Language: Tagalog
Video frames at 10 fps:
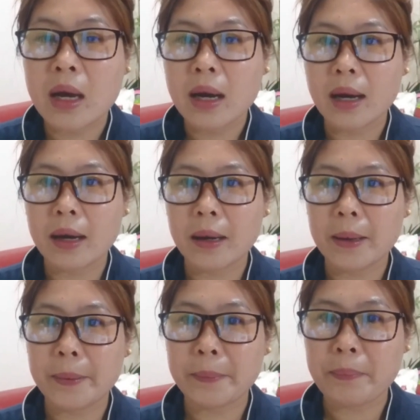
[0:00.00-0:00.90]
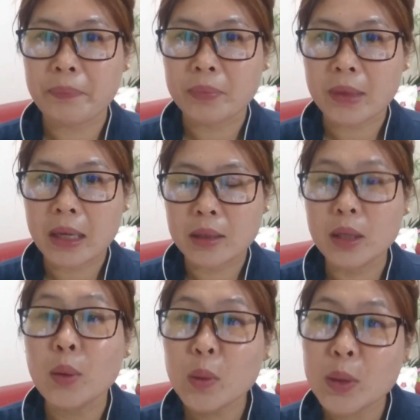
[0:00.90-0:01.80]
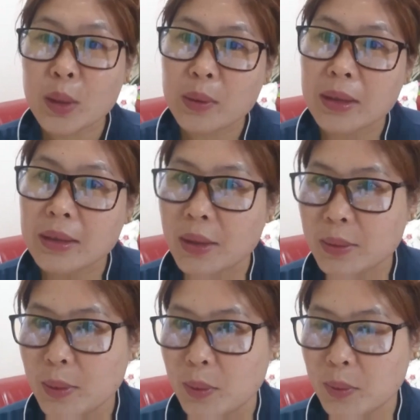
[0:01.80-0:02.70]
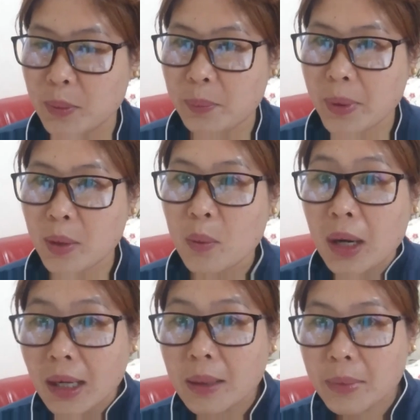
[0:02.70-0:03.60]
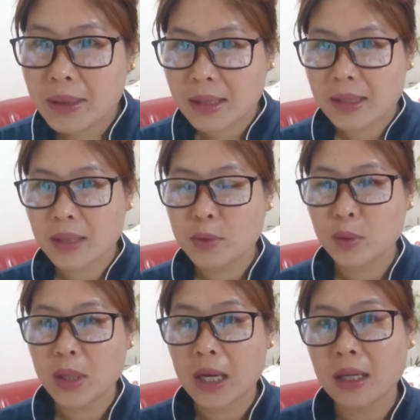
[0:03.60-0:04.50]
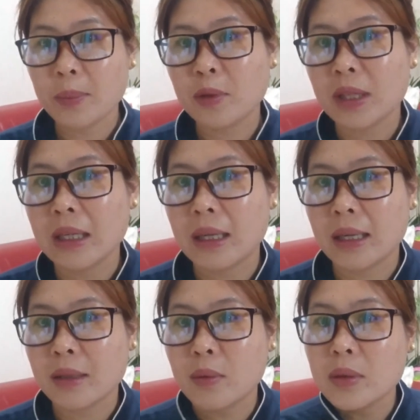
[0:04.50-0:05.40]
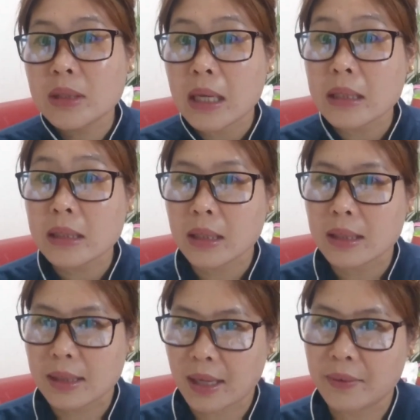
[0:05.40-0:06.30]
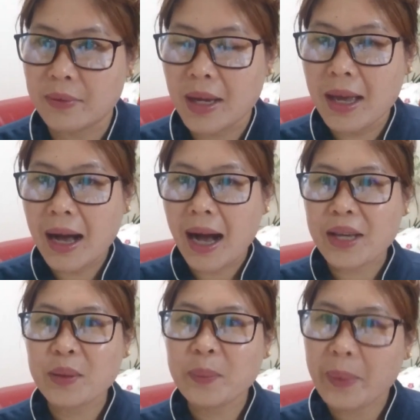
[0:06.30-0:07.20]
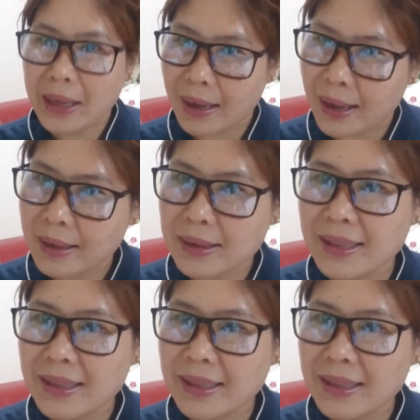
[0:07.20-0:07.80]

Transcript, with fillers: um Download ako ng download, pero wala namang na-save. So, hinahanap ko talaga saan siya na-save. Ayun pala,